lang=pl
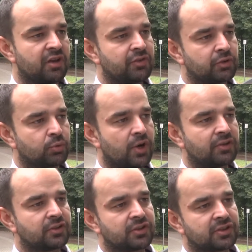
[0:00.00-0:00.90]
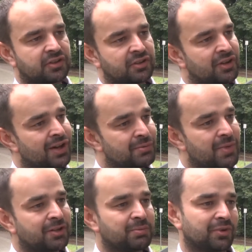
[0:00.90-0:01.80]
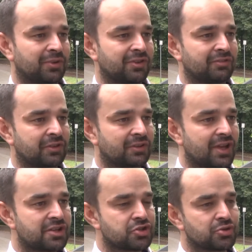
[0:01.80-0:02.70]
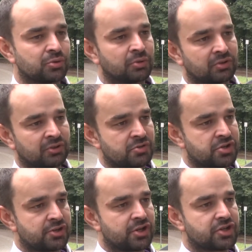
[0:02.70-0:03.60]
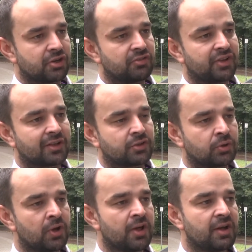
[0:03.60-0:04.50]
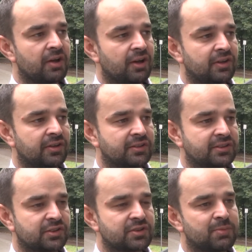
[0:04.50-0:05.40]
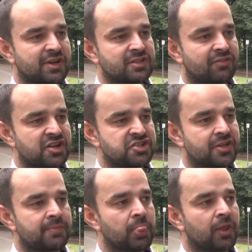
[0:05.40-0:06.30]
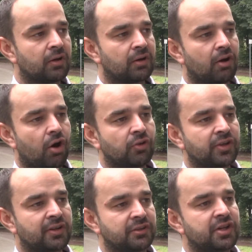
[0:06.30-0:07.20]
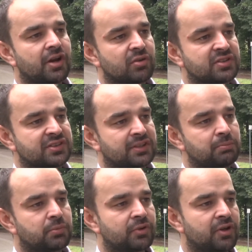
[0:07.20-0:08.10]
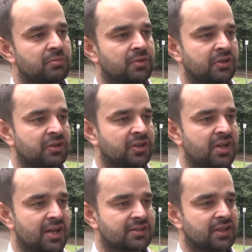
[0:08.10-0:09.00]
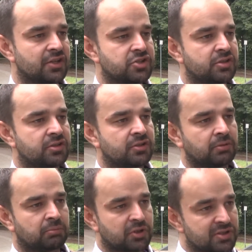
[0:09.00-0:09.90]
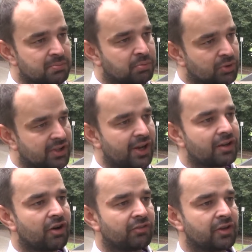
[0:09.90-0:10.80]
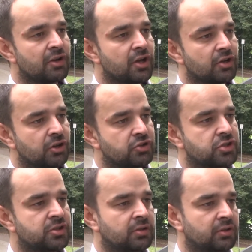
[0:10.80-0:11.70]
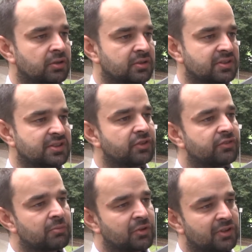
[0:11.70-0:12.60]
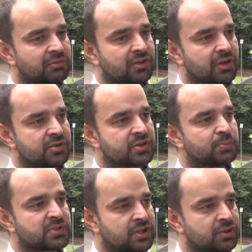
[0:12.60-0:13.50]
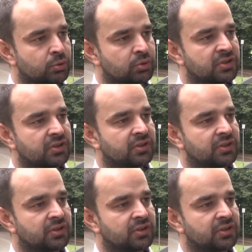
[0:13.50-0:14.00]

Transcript: ewentualnych anomalii pogodowych, deszczu, silniejszych silniejszego wiatru. E, co jest bardzo ważne, one niejako zastępują e, gniazda, czyli, bo to są budki lęgowe, e, czyli stanowią one niejako substytut